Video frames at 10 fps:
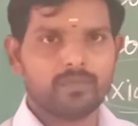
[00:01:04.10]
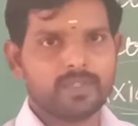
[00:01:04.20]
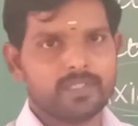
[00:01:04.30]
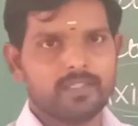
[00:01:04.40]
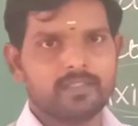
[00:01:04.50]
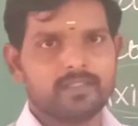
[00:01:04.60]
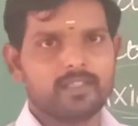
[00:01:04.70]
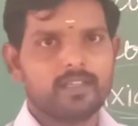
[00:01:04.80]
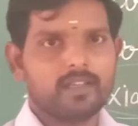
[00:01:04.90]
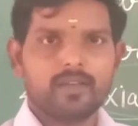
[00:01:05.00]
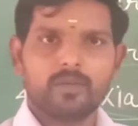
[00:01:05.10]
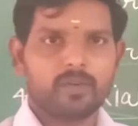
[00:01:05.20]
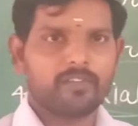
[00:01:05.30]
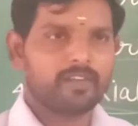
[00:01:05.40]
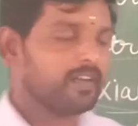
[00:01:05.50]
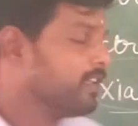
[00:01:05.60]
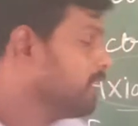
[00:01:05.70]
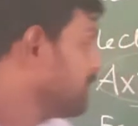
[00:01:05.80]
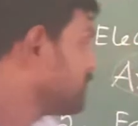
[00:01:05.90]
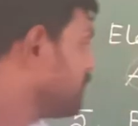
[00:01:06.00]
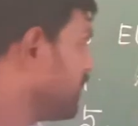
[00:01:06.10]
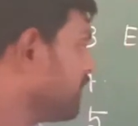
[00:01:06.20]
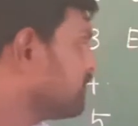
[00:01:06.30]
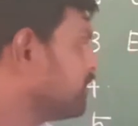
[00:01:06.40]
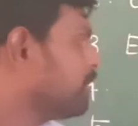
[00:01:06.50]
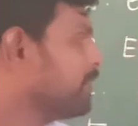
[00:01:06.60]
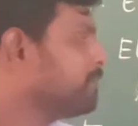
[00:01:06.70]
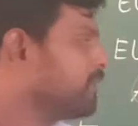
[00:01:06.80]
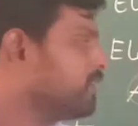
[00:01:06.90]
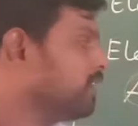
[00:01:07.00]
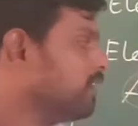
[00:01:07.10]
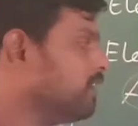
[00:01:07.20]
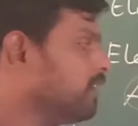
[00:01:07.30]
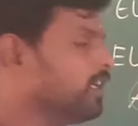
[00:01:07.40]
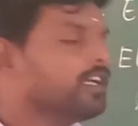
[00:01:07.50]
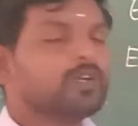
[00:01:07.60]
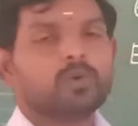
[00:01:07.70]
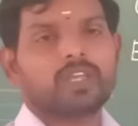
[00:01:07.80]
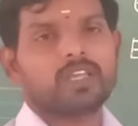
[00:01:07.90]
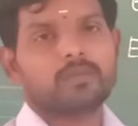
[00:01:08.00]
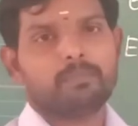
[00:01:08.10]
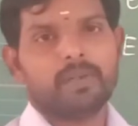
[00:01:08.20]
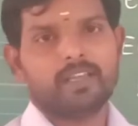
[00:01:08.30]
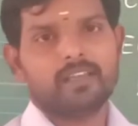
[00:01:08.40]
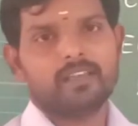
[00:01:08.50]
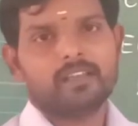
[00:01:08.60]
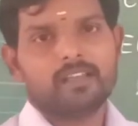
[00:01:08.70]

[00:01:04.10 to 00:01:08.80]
கொஷின்ஸ் ஓகேவா ஸோ நெக்ஸ்ட்டு டாபிக் பார்த்திங்கன்னா ஈக்குட்டோரியல் பிளேன்